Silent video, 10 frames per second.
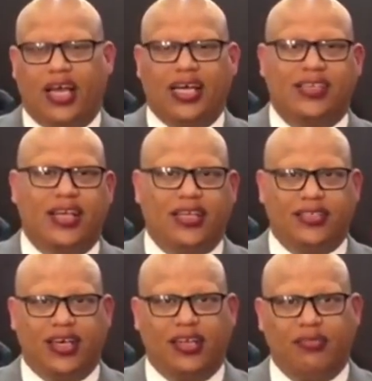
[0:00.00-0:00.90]
حسن
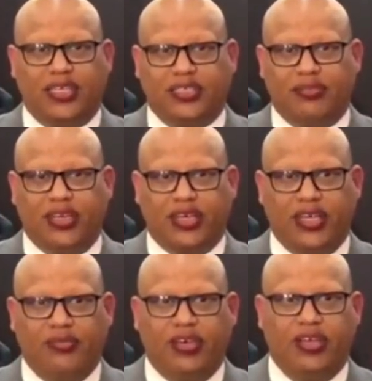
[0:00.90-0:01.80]
حسان المكتب
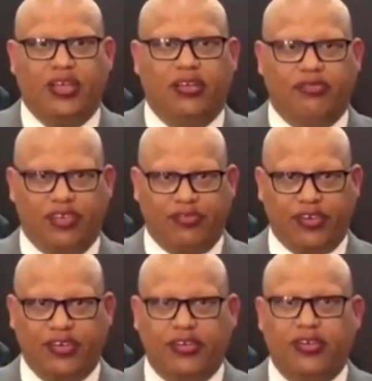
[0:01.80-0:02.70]
الإقليمي
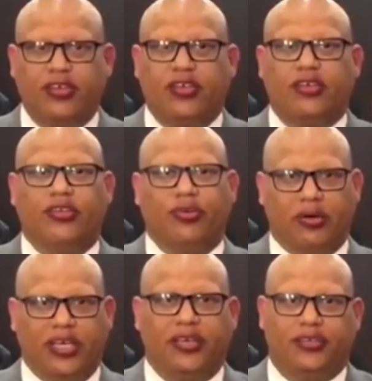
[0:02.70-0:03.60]
للفيفا دبي